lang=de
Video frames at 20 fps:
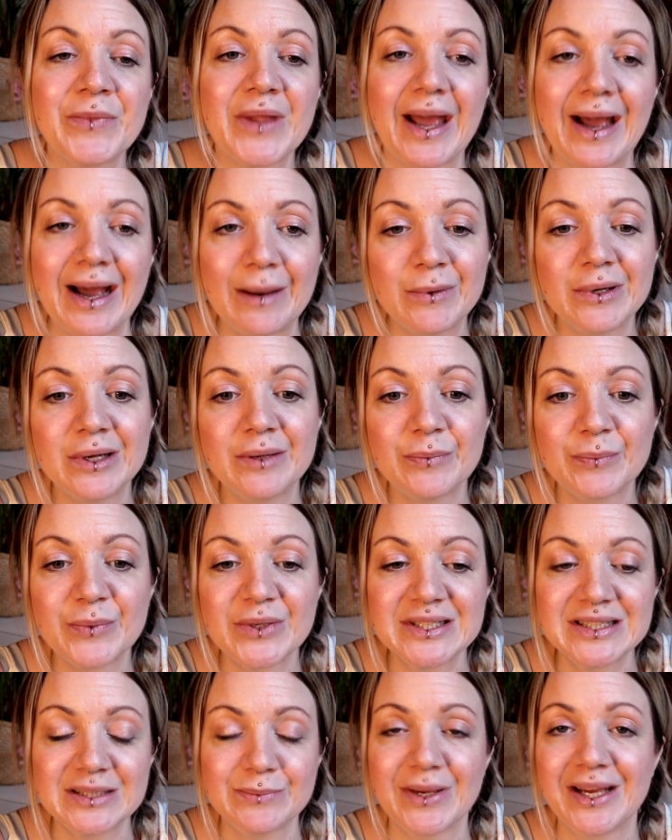Aber
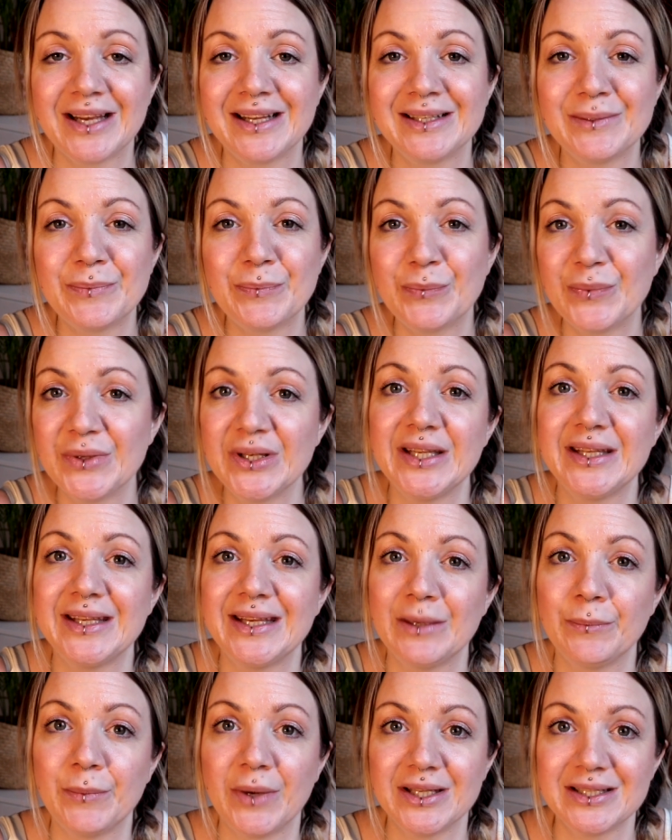prinzipiell bin ich
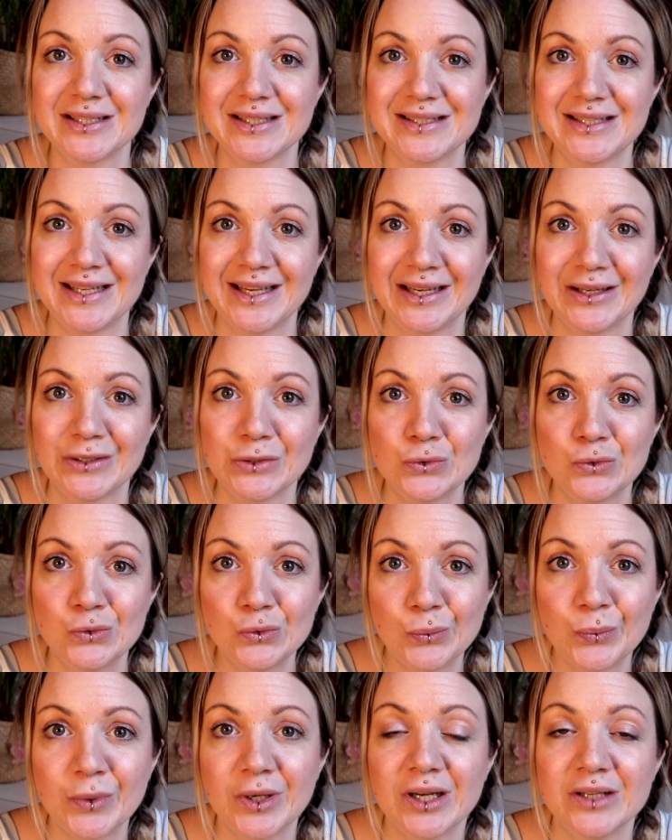jemand, der
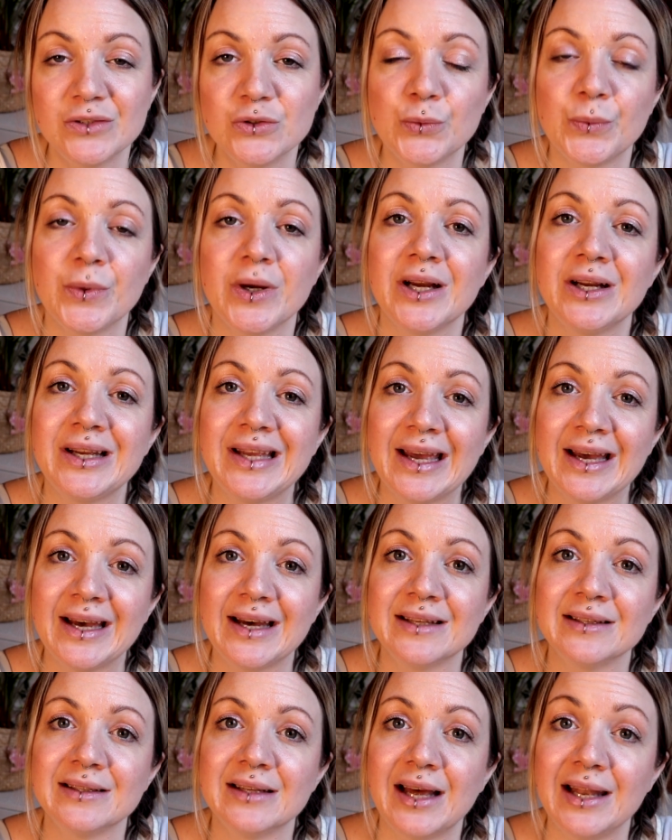super, super
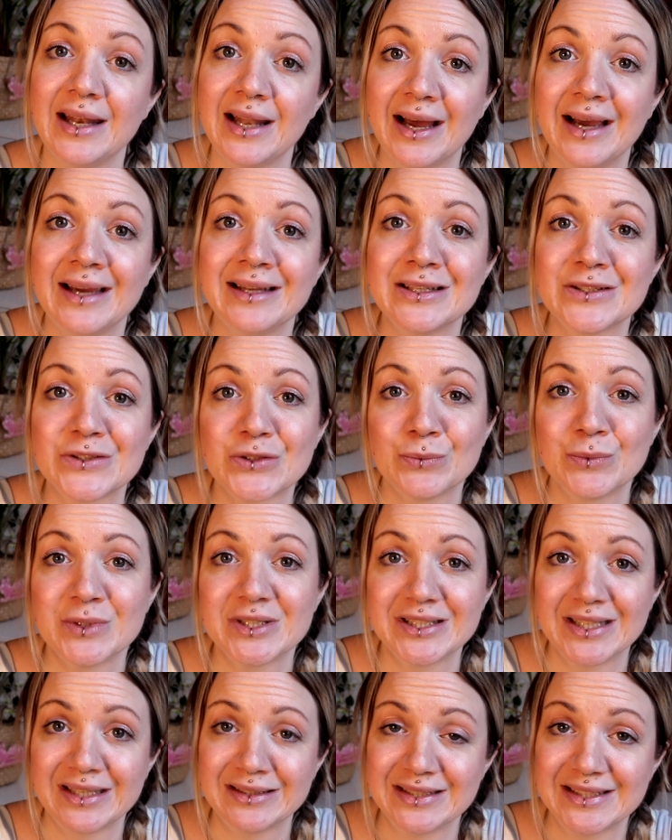gern allein ist und mit
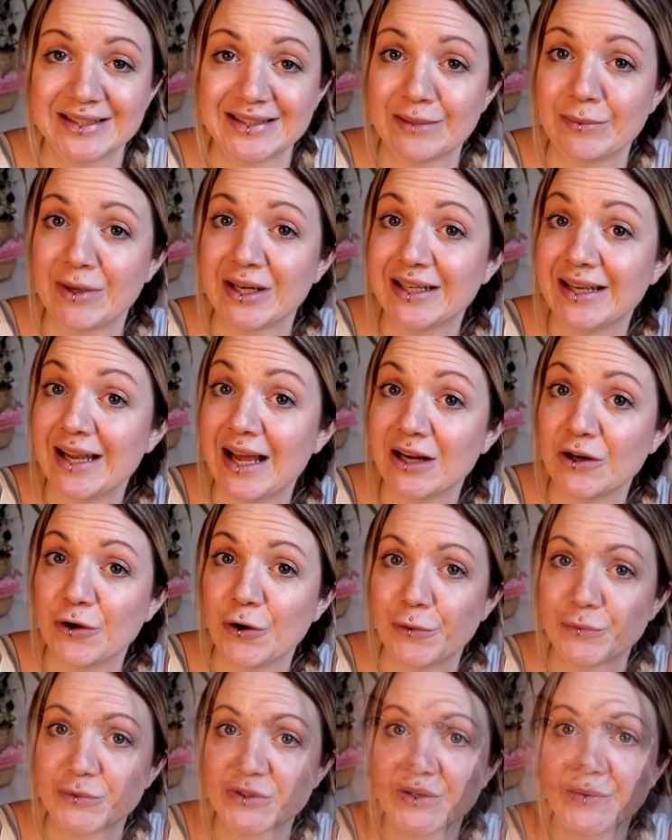sehr sich selber
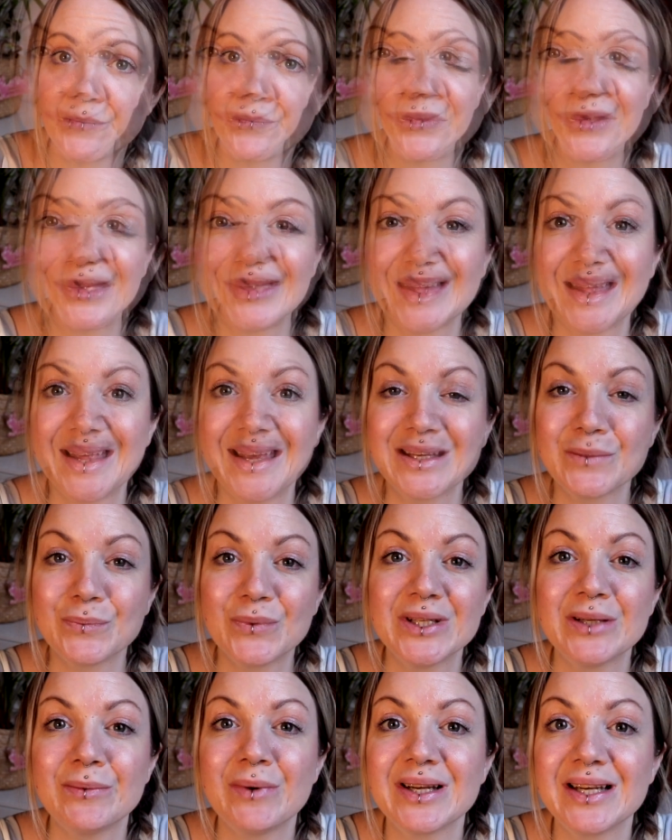klarkommt. Ich
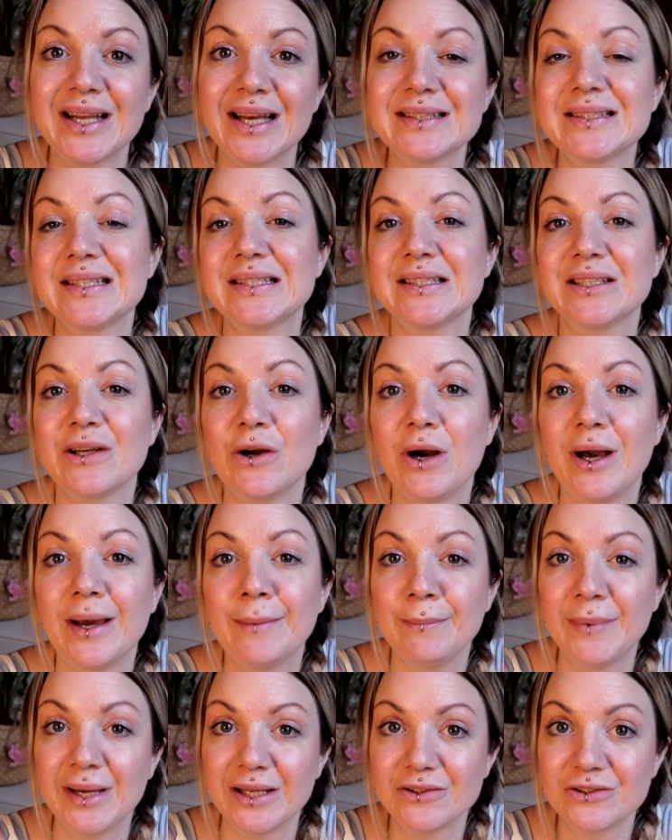bin aber gleichzeitig auch
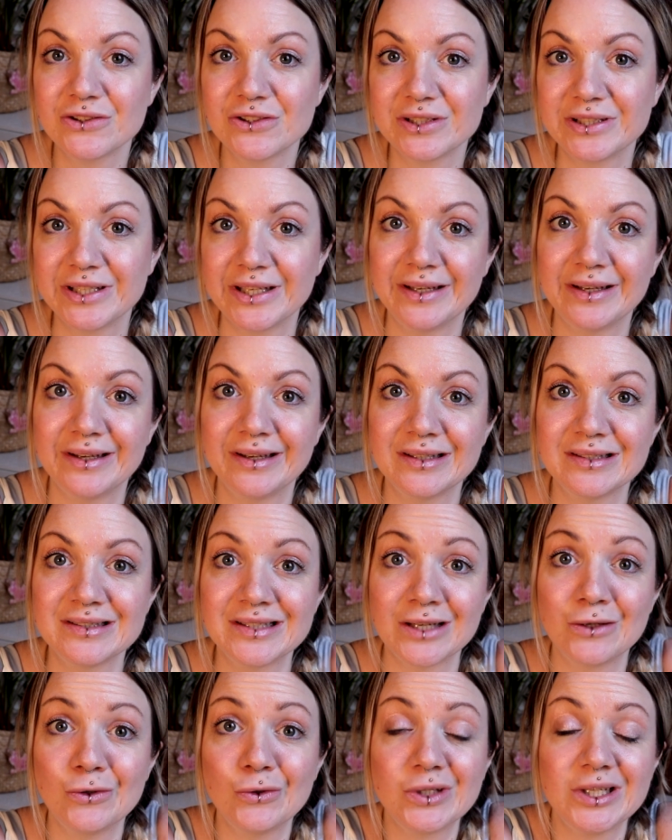ein Mensch, der
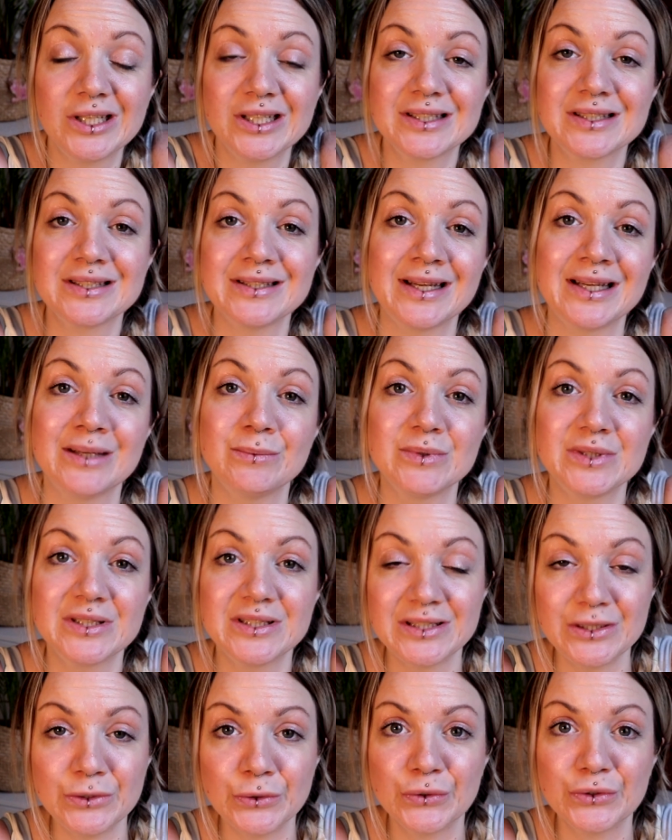sehr glücklich ist in einer
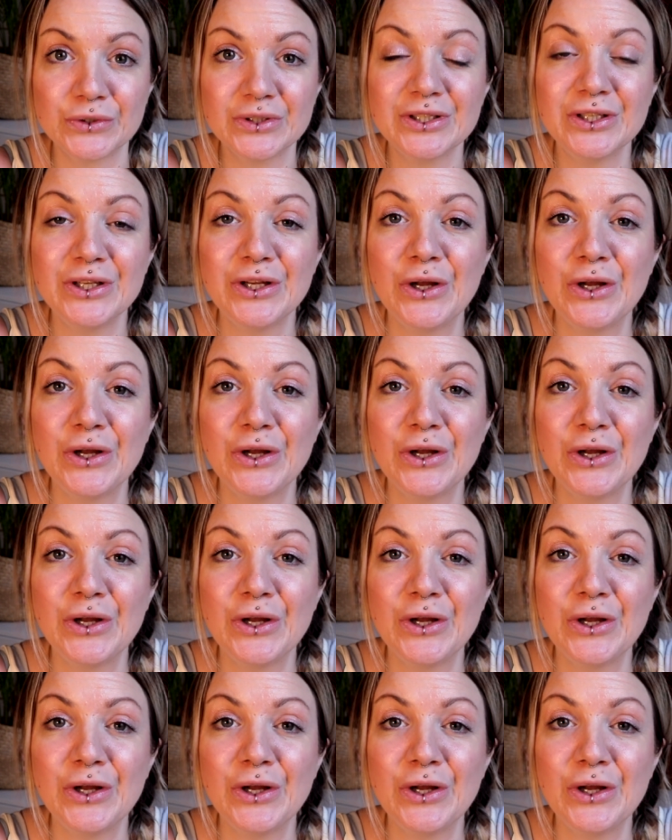Beziehung.